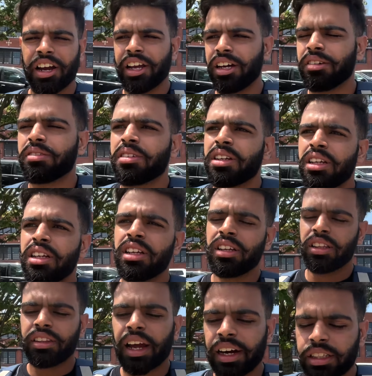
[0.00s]
गया
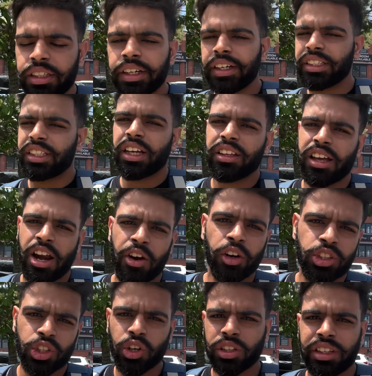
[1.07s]
दैट सेट तैयार होने यार
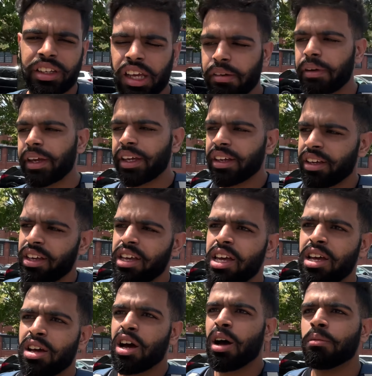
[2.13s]
ज़रूरत ही नहीं है भाई
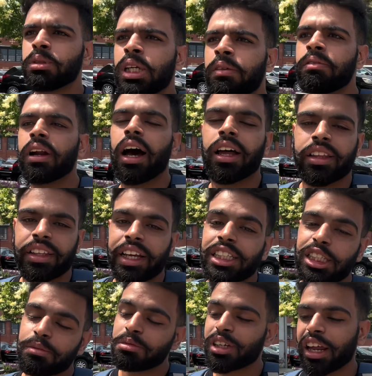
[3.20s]
हम सिर्फ नहाते हैं
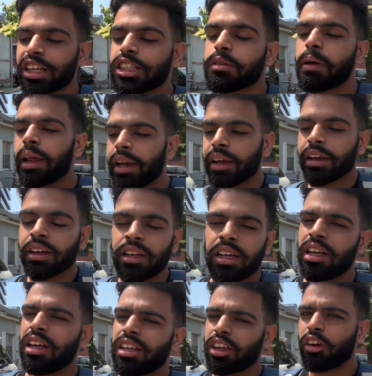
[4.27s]
जिम जाने से पहले
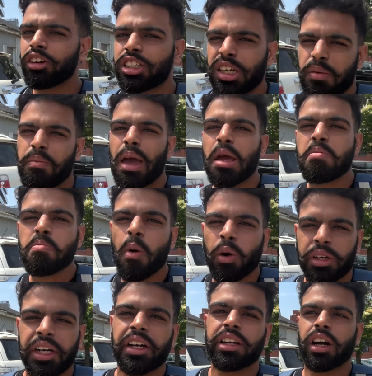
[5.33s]
क्योंकि जिम है
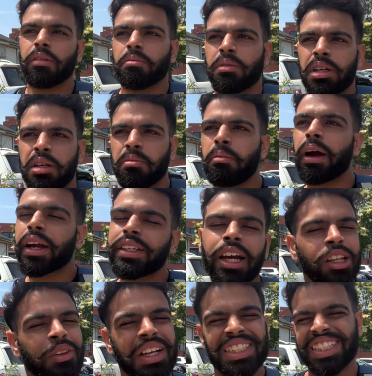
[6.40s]
इंपॉर्टेंट काम बाकी सारे
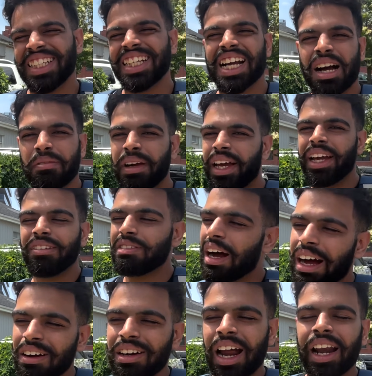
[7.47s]
तो ऐसे ऐसे काम है
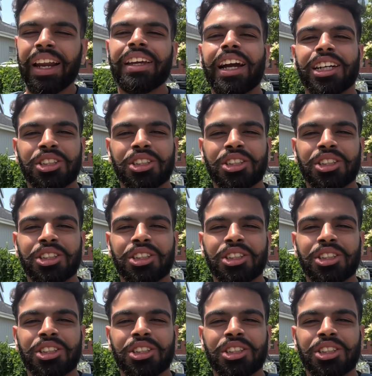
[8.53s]
वहाँ नहाने की क्या